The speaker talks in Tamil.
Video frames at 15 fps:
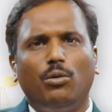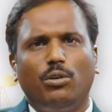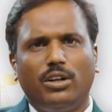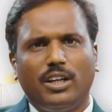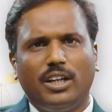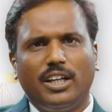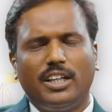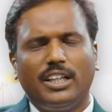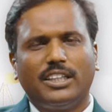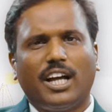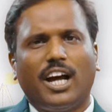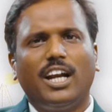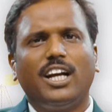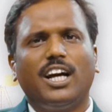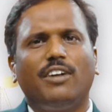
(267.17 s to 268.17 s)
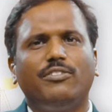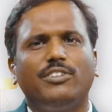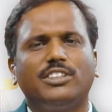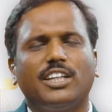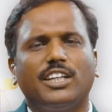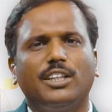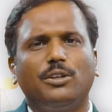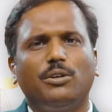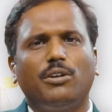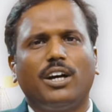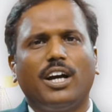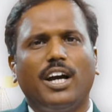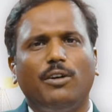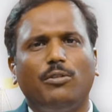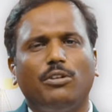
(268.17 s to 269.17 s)
ஒரு தாலுகா ஆஃபீஸ்
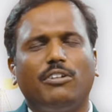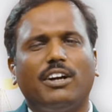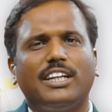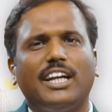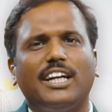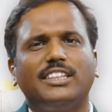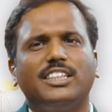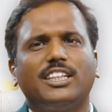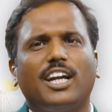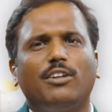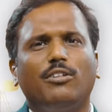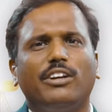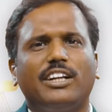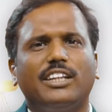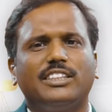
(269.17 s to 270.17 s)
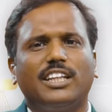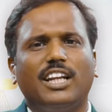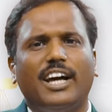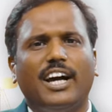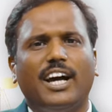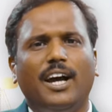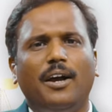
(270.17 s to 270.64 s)
எடுத்துக்கோங்க ஒரு வட்டாட்சி அலுவலகத்தில்